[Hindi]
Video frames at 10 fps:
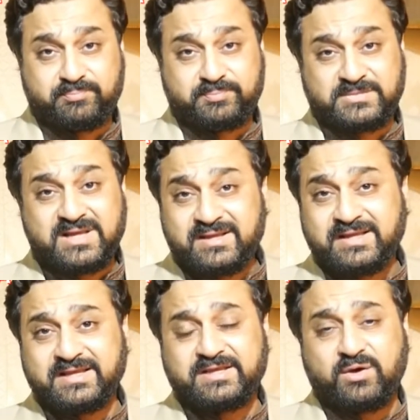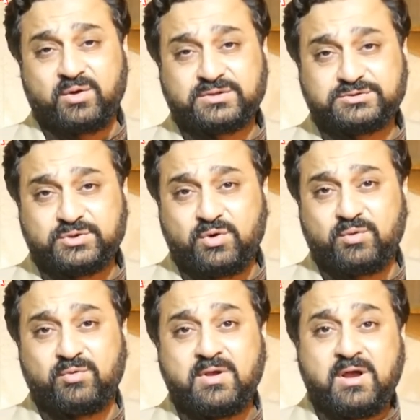तंगी और जो
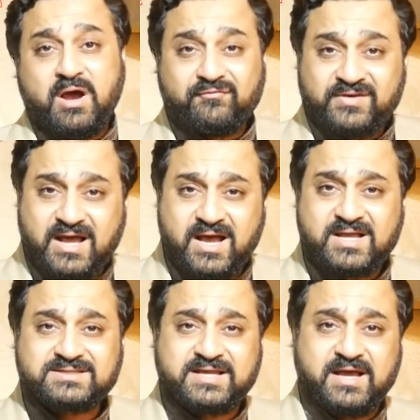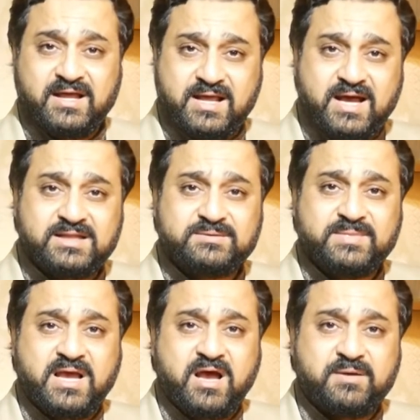अफलास के हालात में
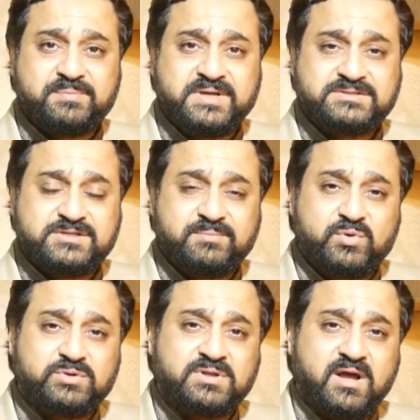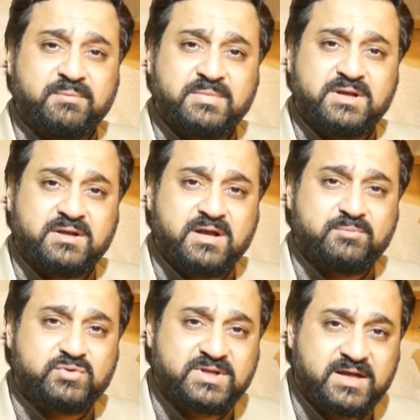आपने सब्र तहमल का
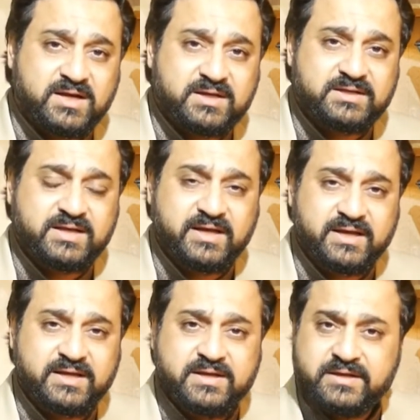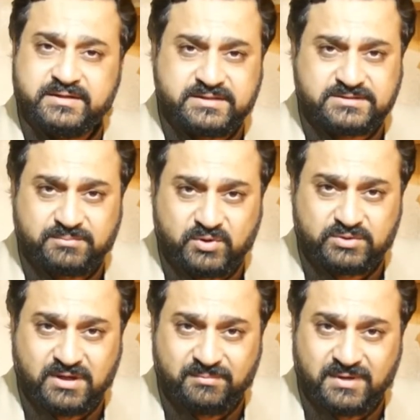मुजाहरा किया है ये सब्र
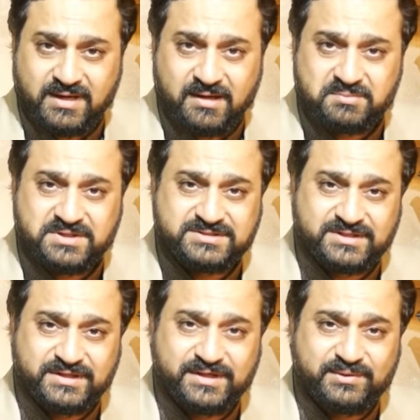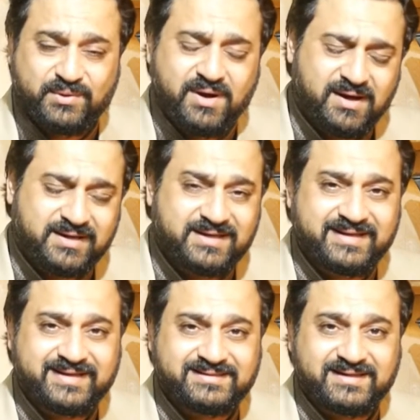तहमल आपकी ज़िंदगी को आगे
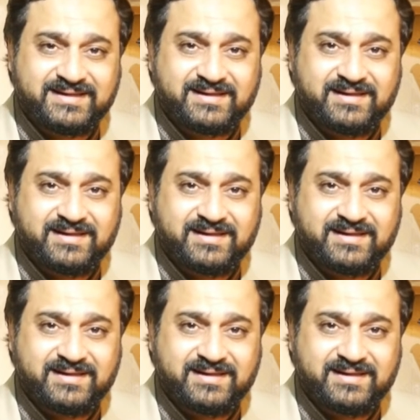लेके जाएगा